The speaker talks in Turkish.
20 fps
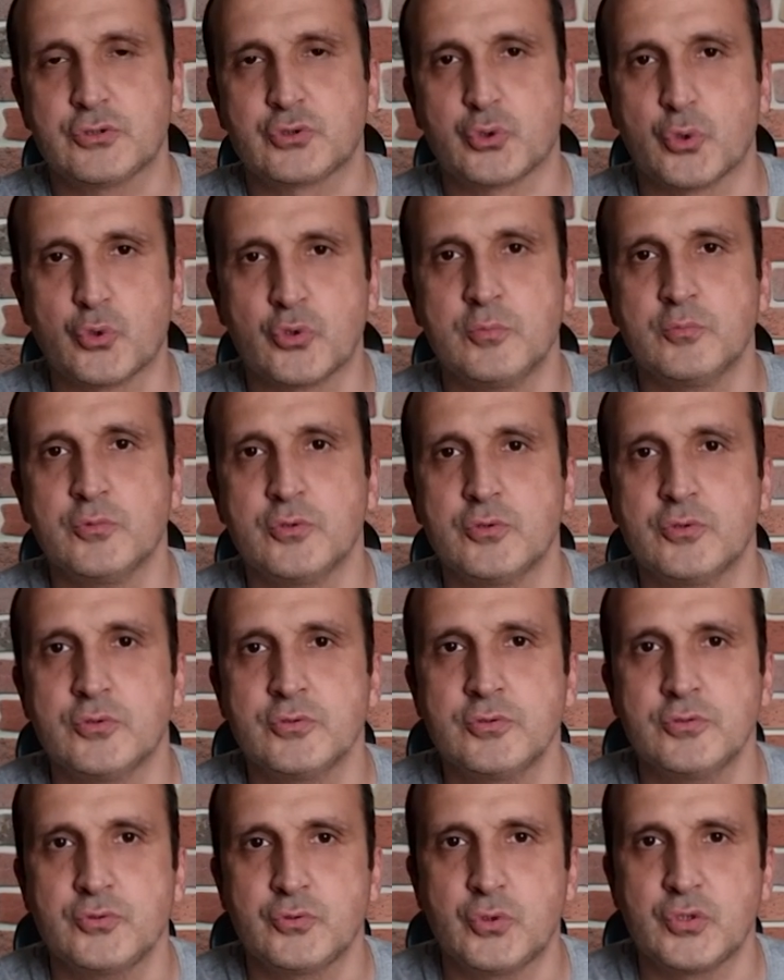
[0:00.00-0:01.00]

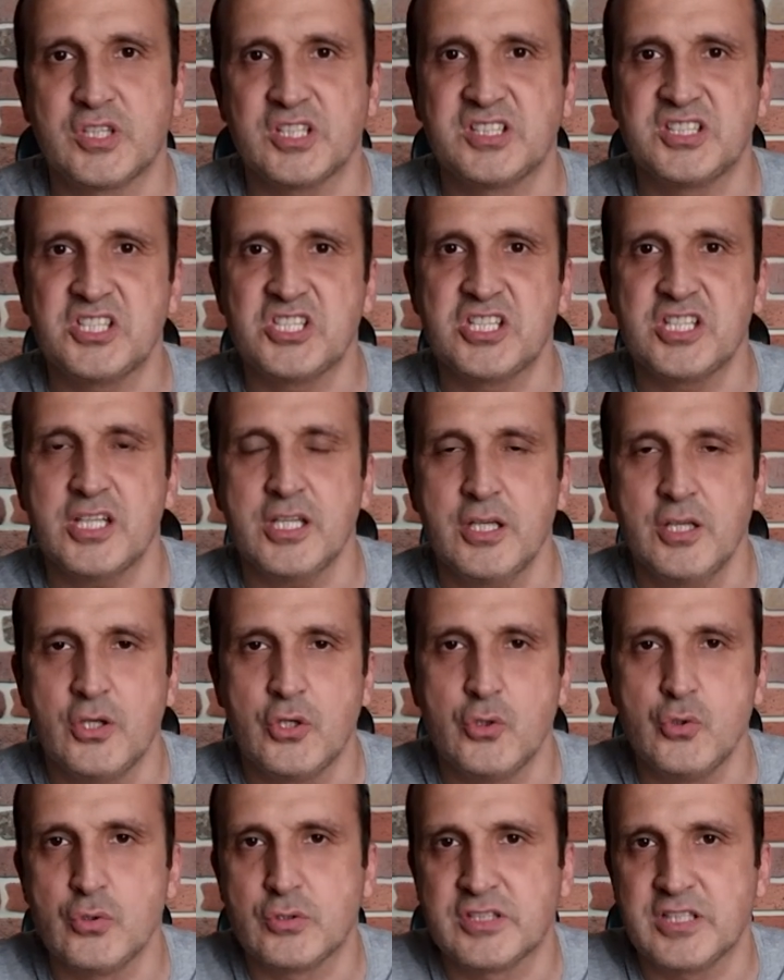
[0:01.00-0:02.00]
sorumluluğunu tüketiciye
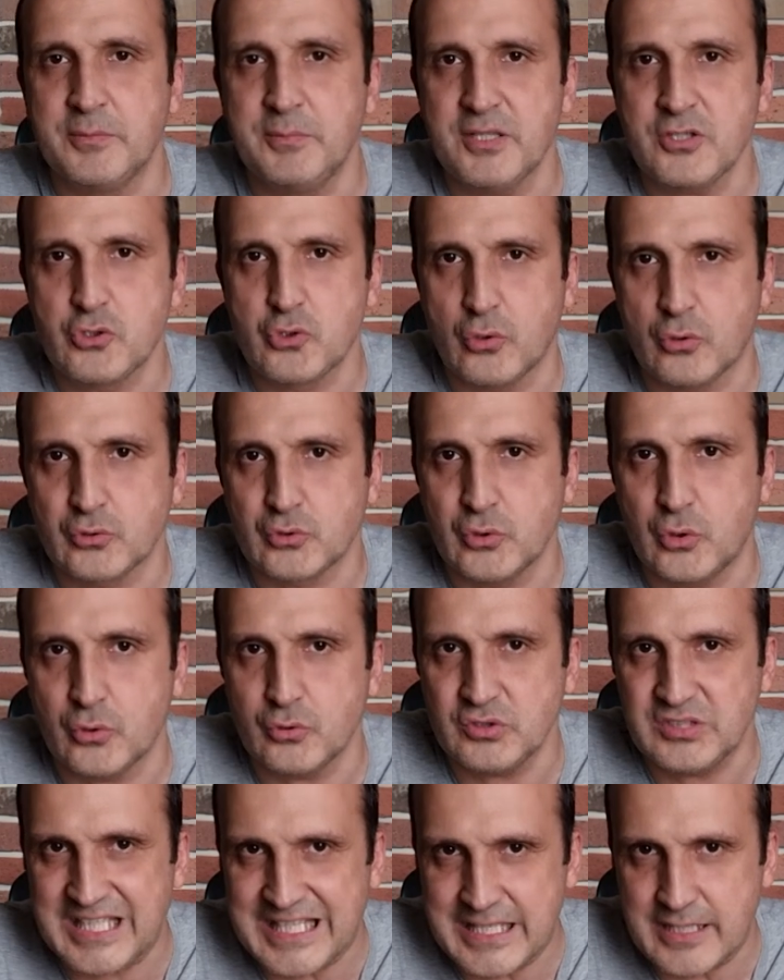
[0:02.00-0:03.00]
yüklemek çok
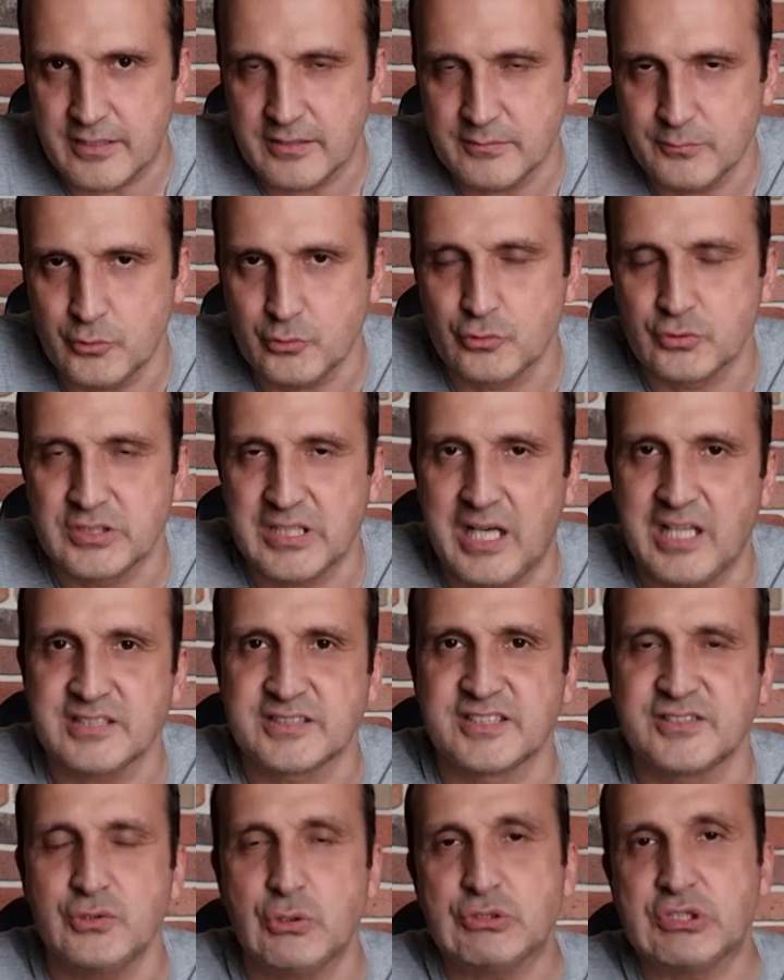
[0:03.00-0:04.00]
doğru değil. Bunun da
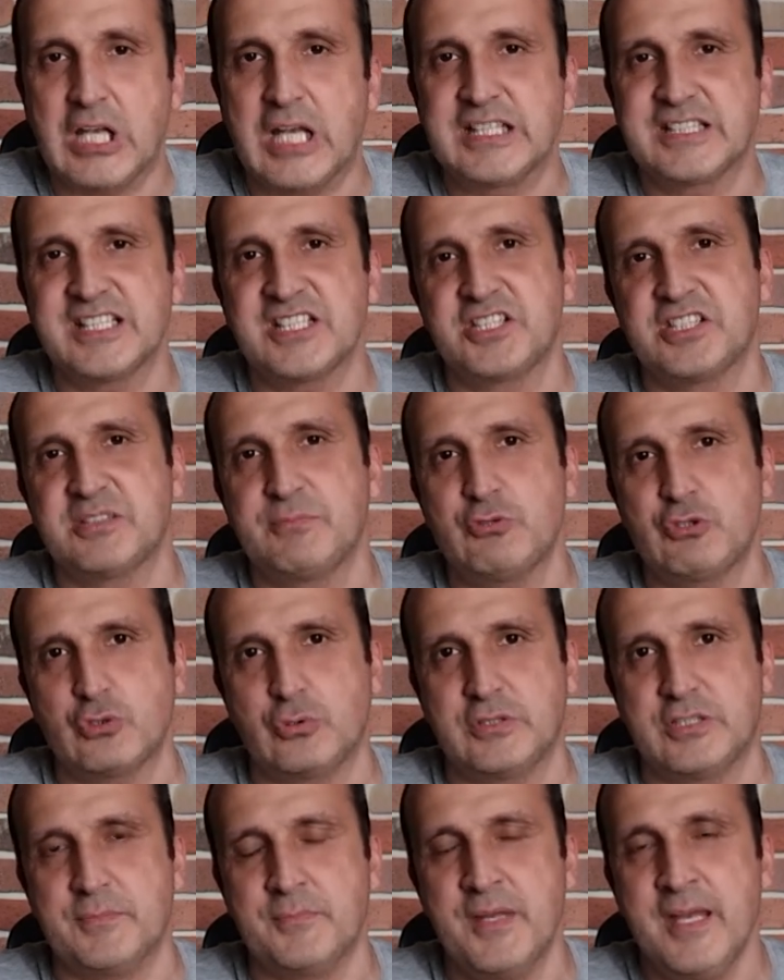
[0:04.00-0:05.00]
altını özellikle çizmiş
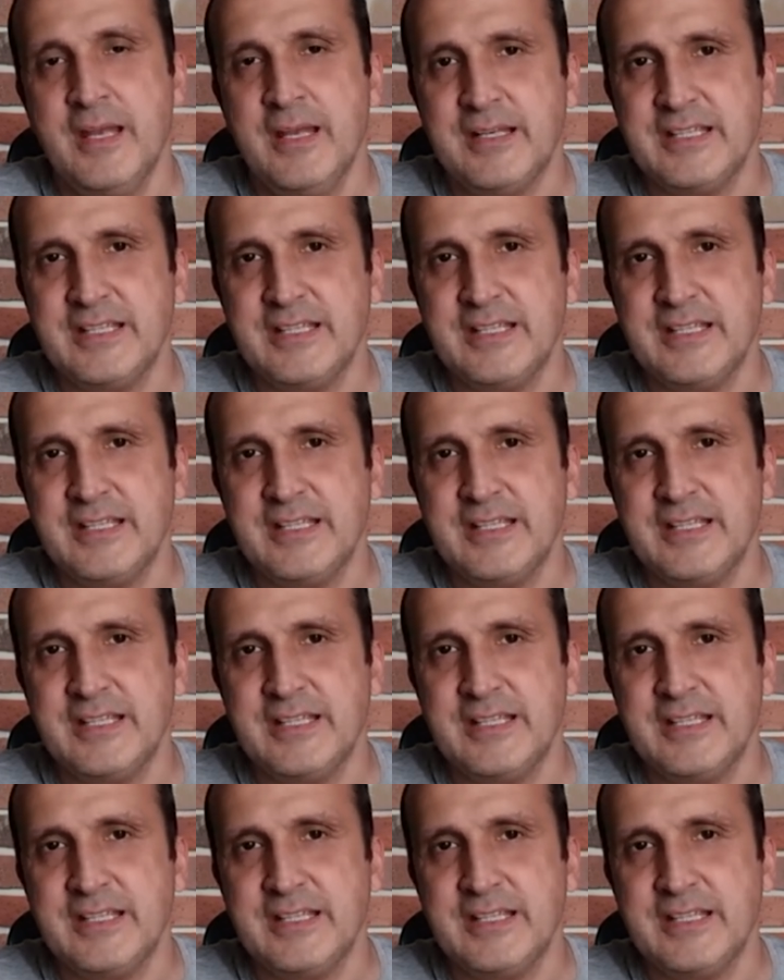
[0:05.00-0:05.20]
olayım.